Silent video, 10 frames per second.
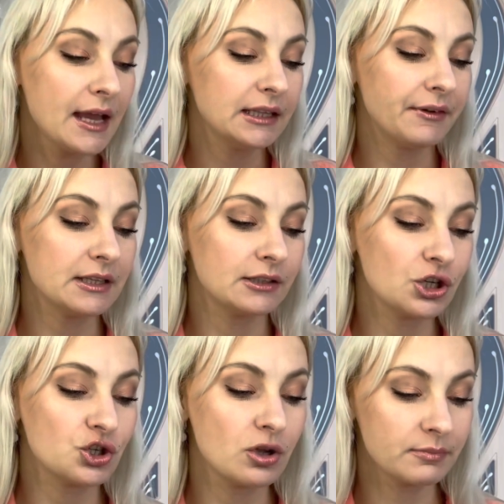Давайте
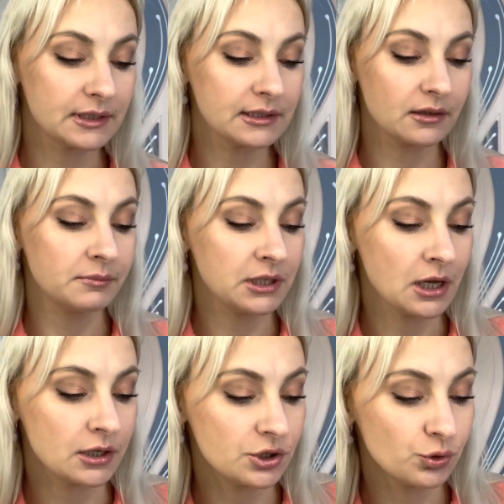начнем с
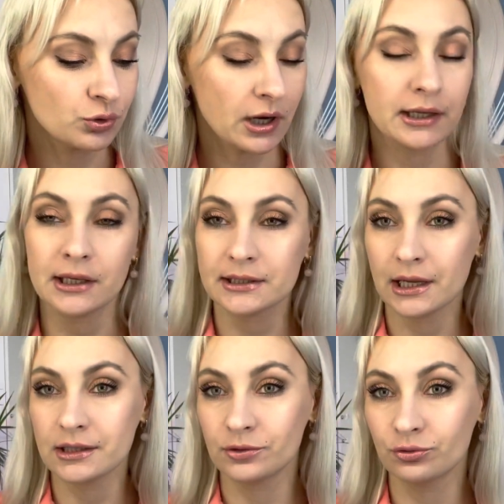миниатюрок. Я,
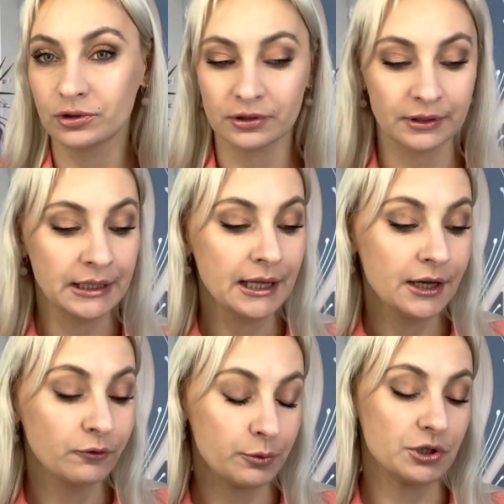знаете, тут, э,
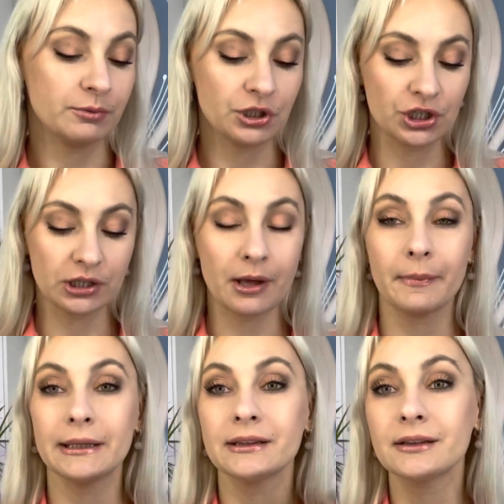в общем, решила
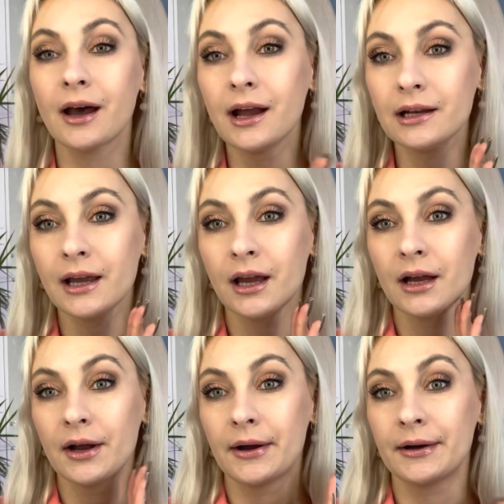монталь
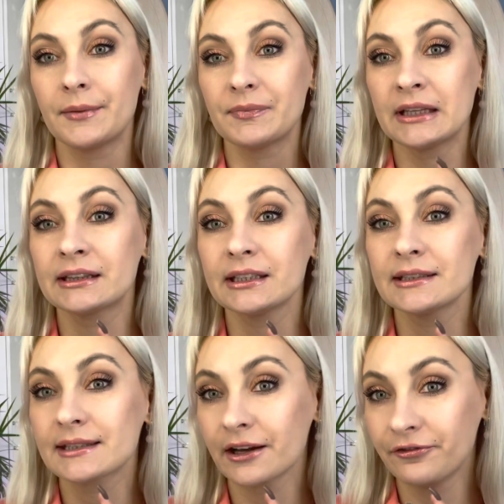
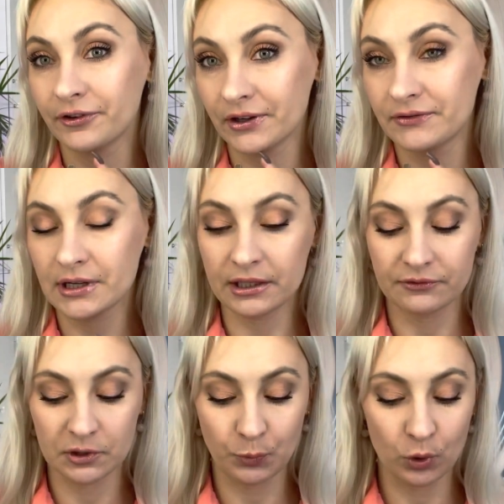Intense эм, Cafe взять в
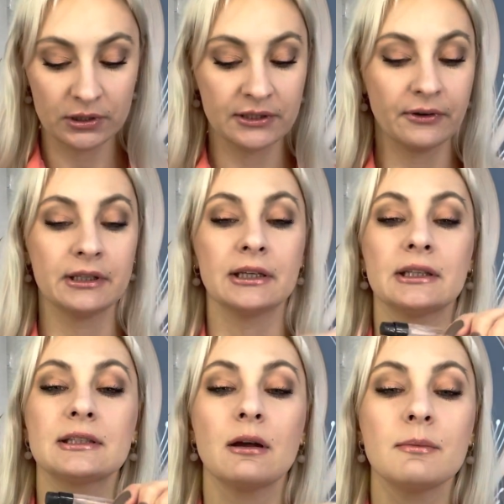использование. На
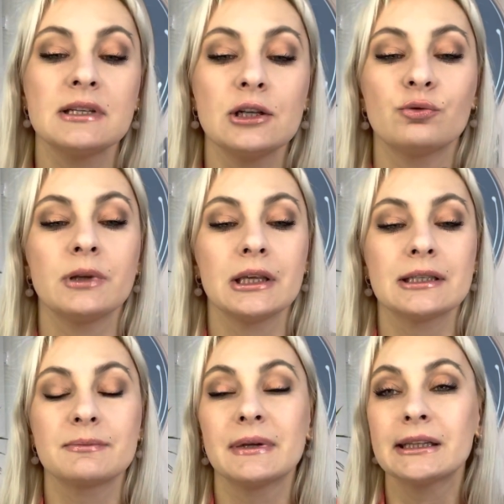самом деле у меня
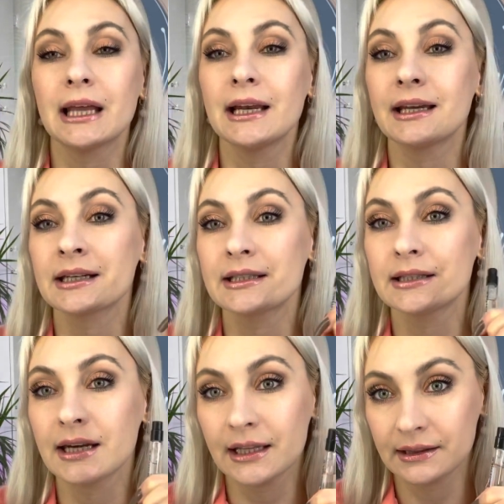есть Монталь
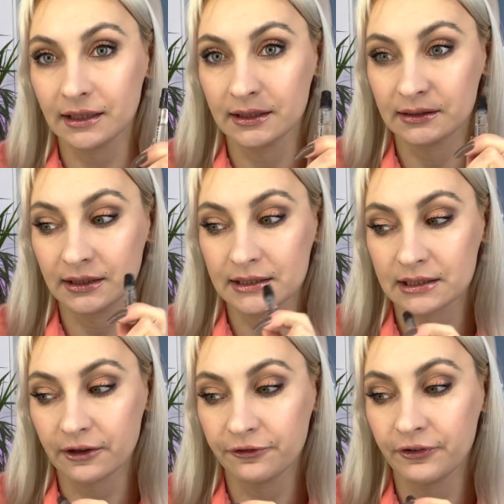Ristretto Intense
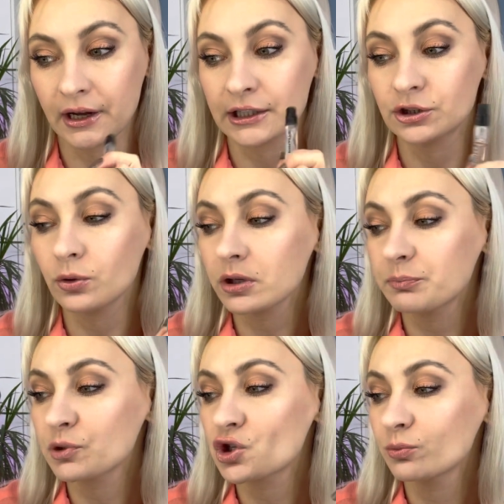Cafe, который
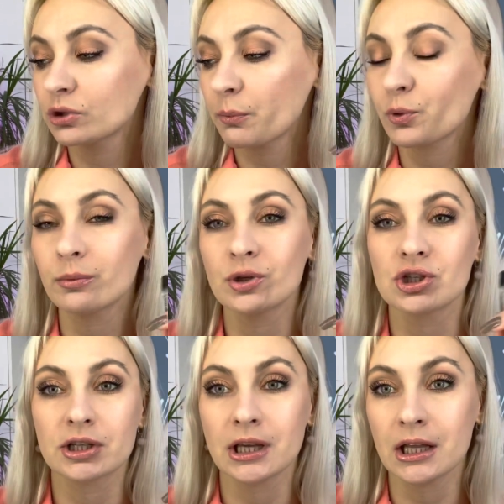почему-то
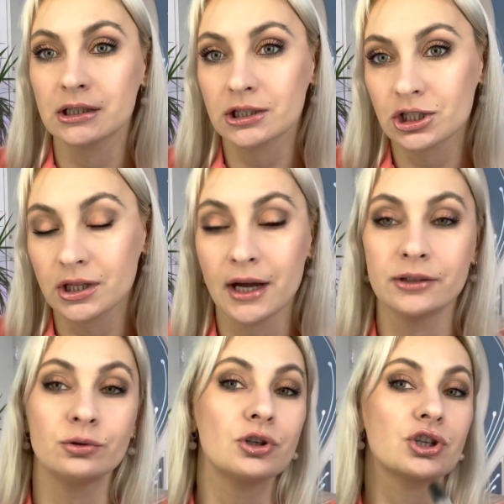пробничек я не нашла.
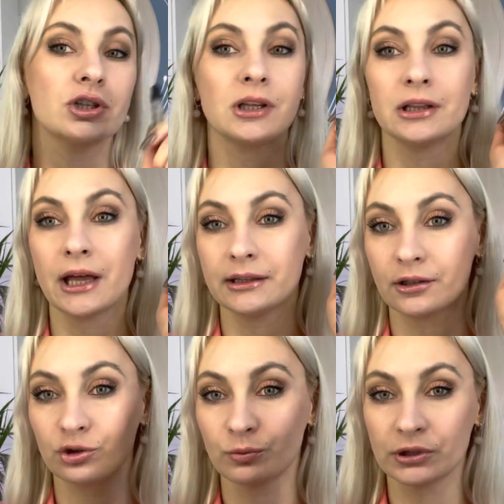Но решила,
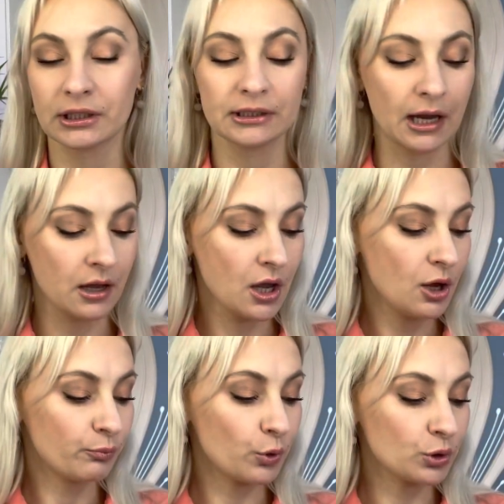ладно, думаю, тогда
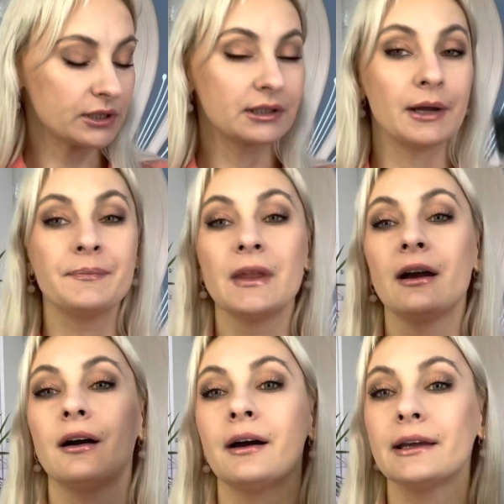просто
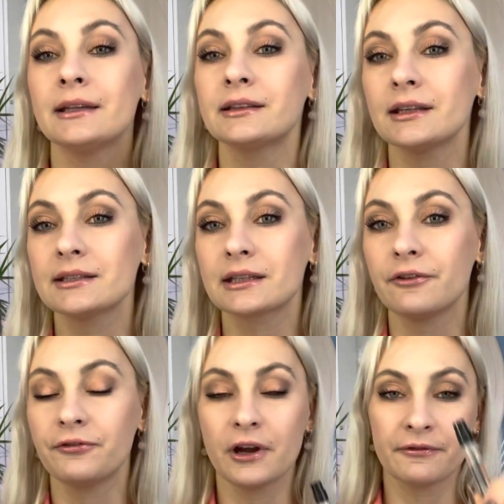а, Intense
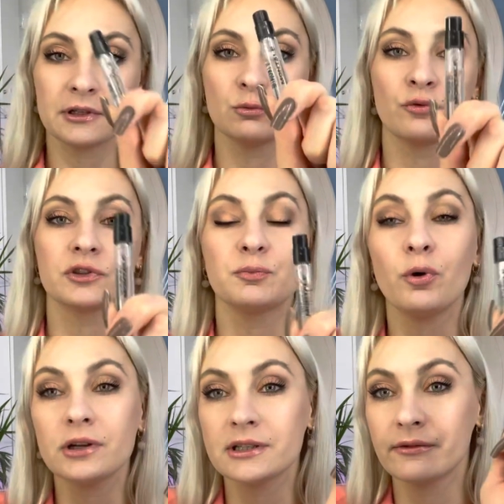Cafe возьму в
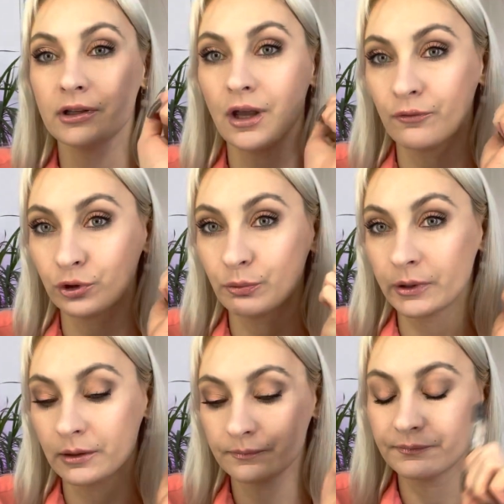использование. Вот
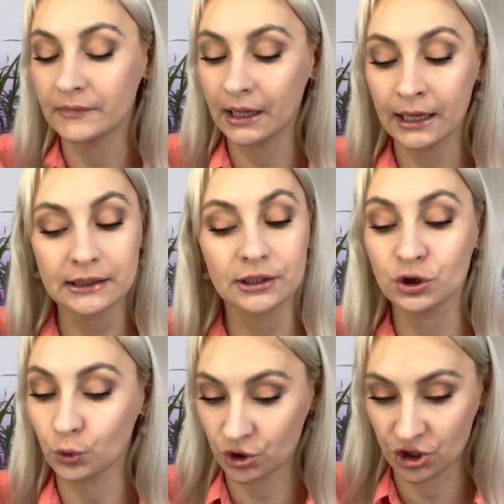прям это
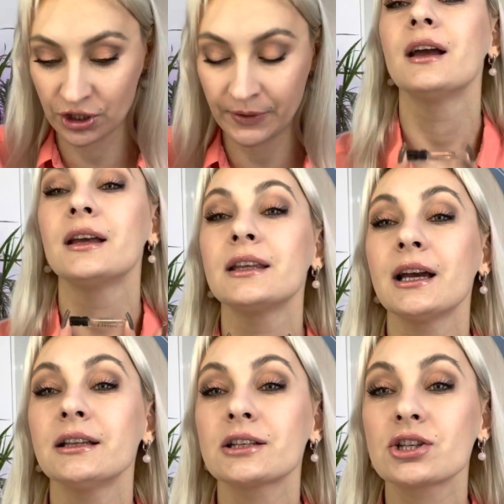точно.
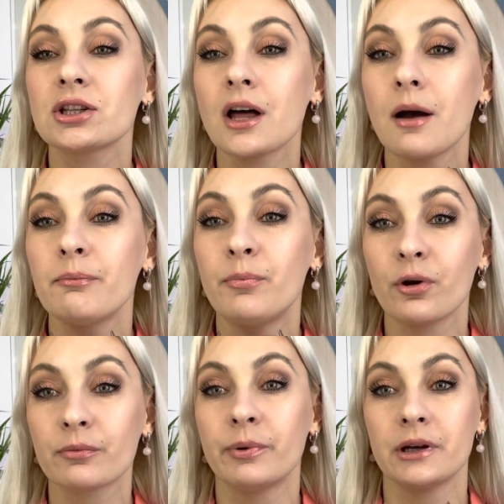Я нашла
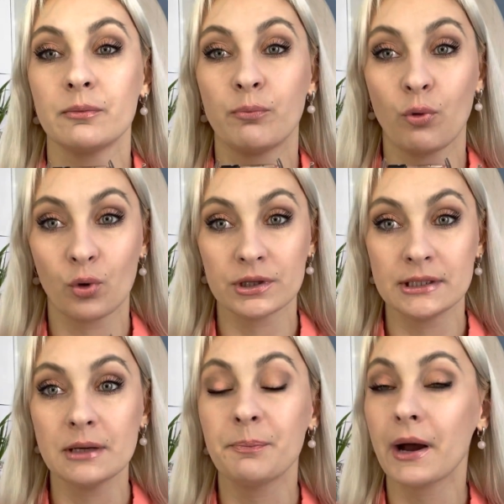Burberry
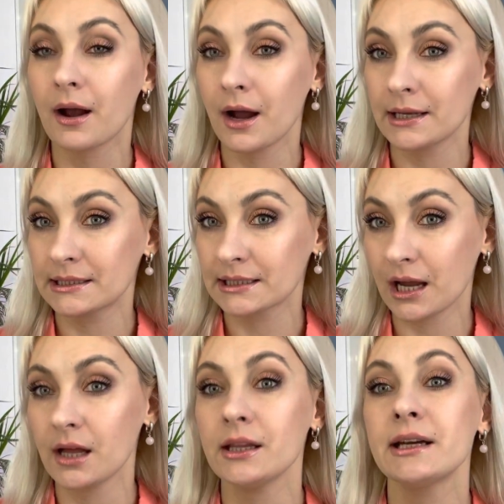Body, пока
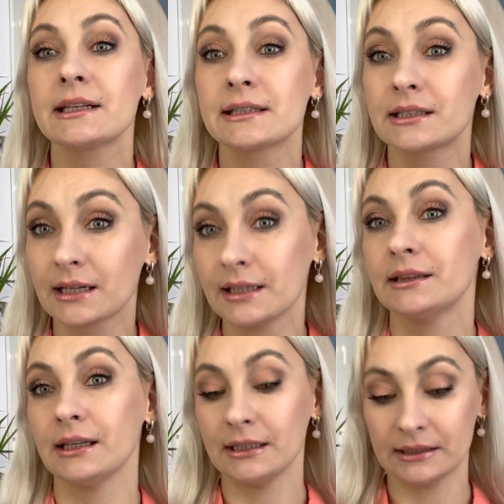искала
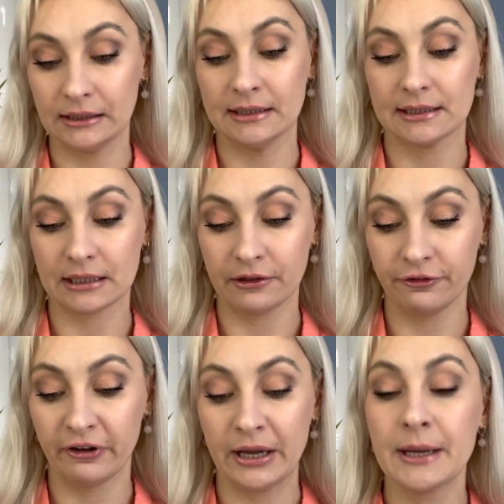Ristretto Intense
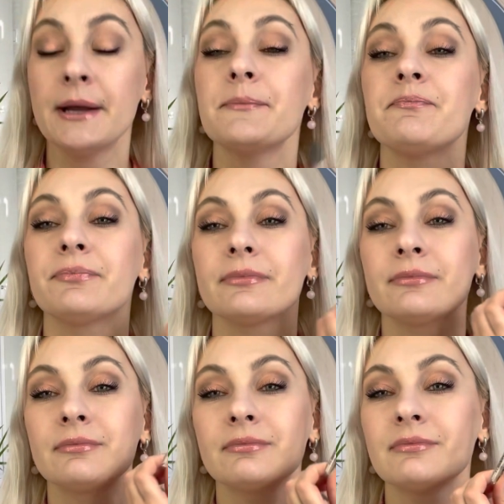Cafe.
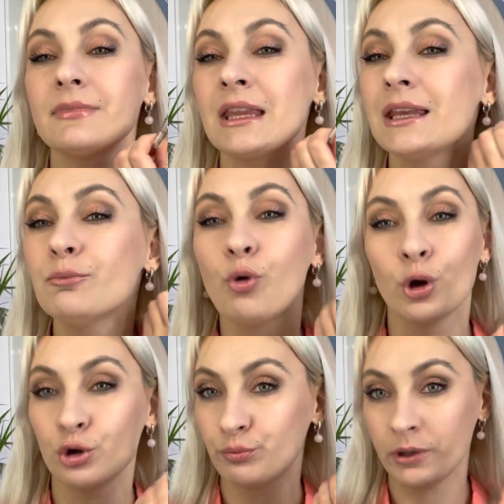Не мой
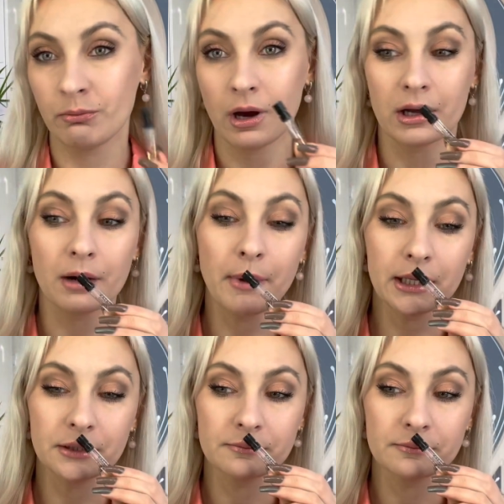любимый аромат.